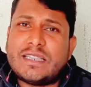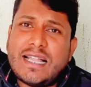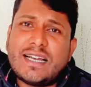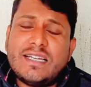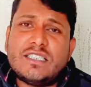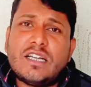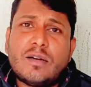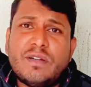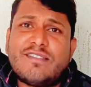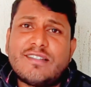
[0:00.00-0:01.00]
बता देना नीचे
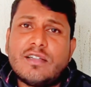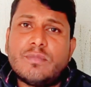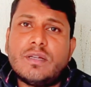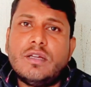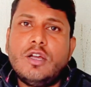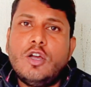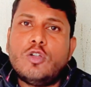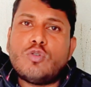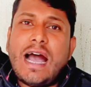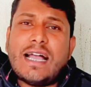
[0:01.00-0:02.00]
कमेंट सेक्शन में
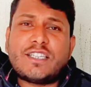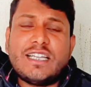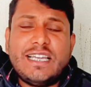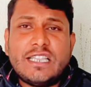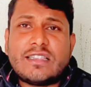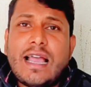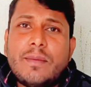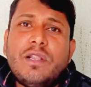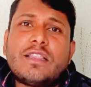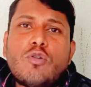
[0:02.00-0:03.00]
तो आज के लिए इतना
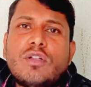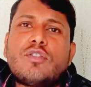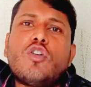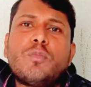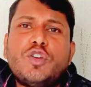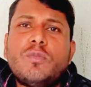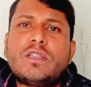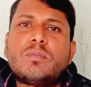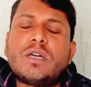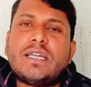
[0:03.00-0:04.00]
ही मिलता हूँ किसी और वीडियो
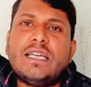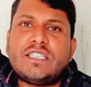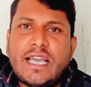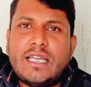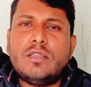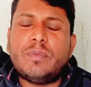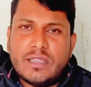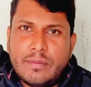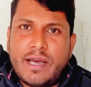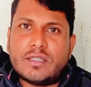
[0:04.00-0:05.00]
में तब तक के लिए जय हिंद बंदे